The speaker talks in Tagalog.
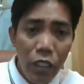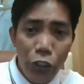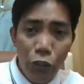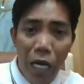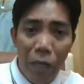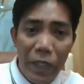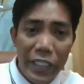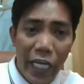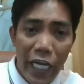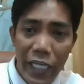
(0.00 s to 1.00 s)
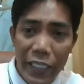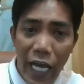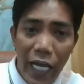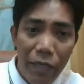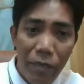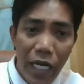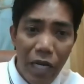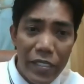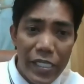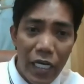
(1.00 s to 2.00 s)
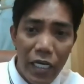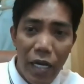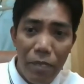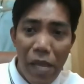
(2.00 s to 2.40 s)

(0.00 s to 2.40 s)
sumapi sa kanya dahil marami siyang uh,